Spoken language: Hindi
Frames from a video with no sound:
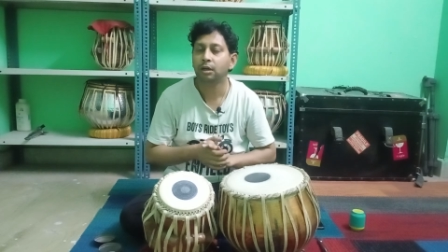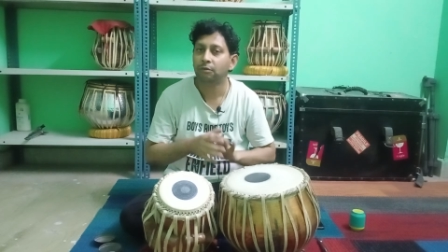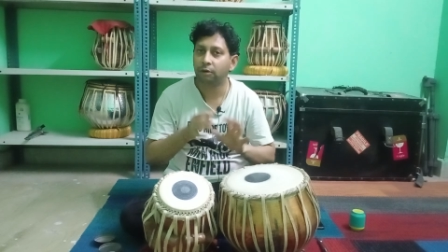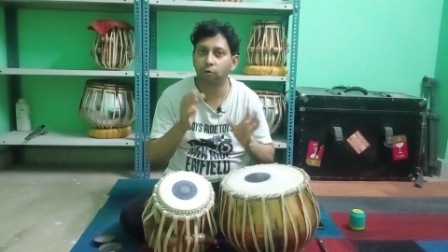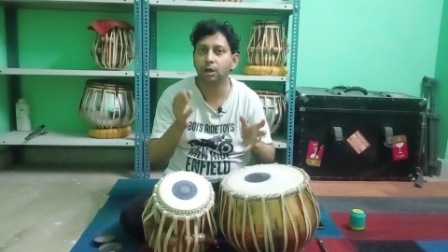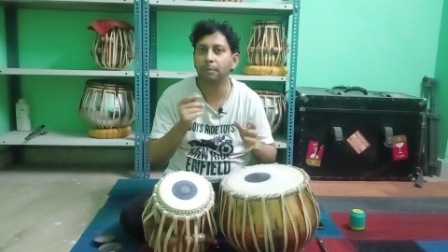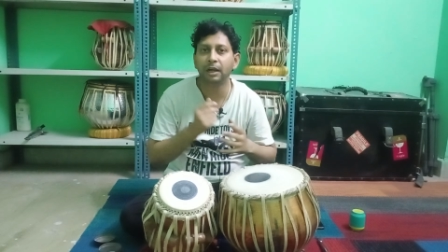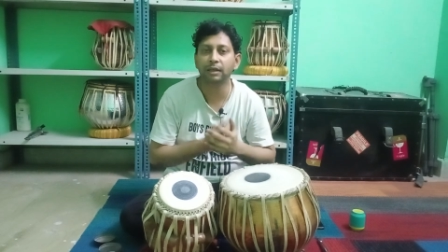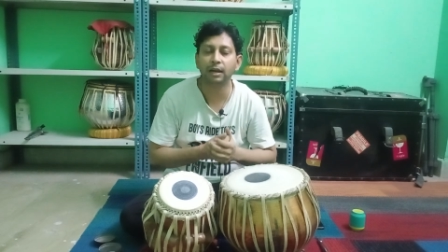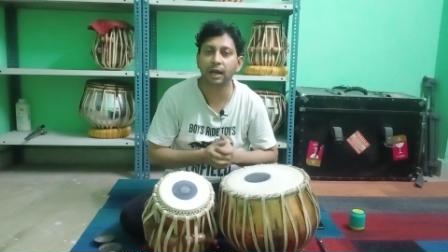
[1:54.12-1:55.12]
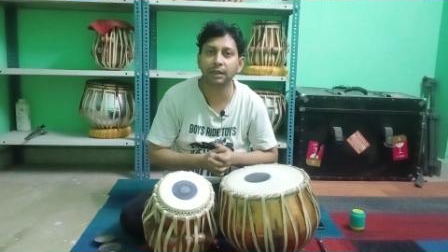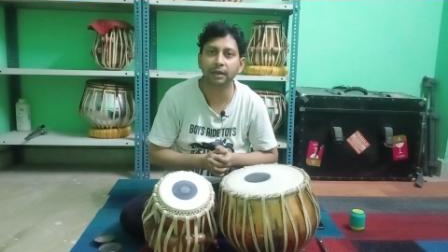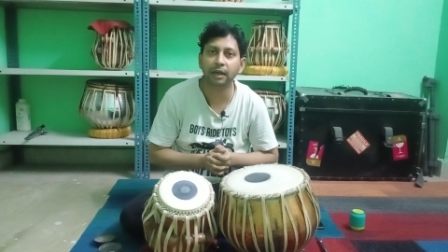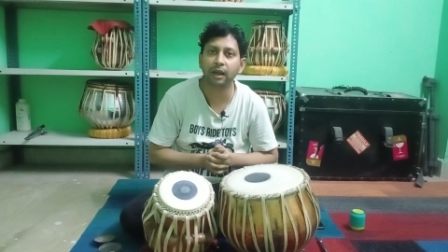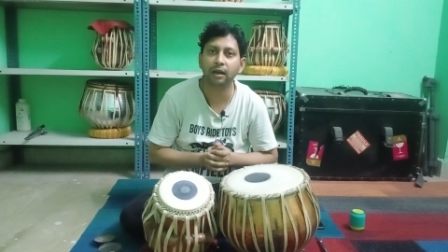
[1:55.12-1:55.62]
फरुखाबाद घराने के
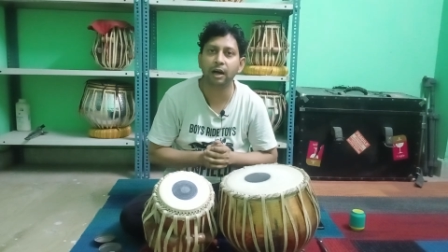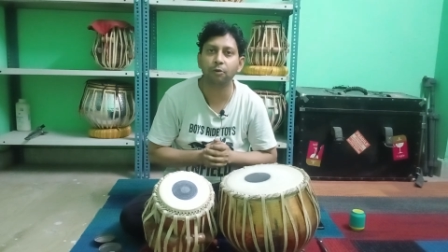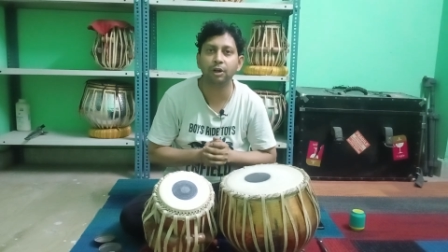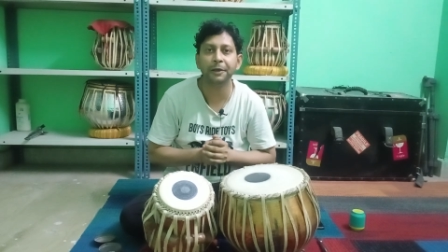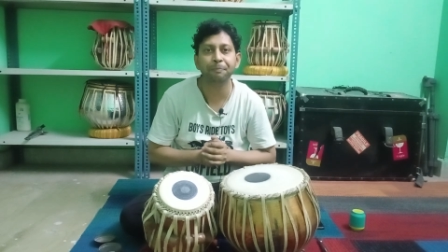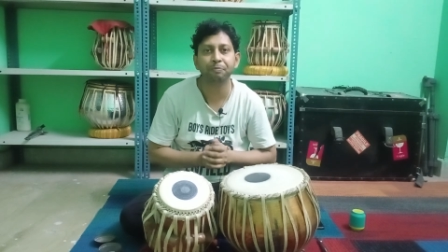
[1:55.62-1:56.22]
कलाकारों ने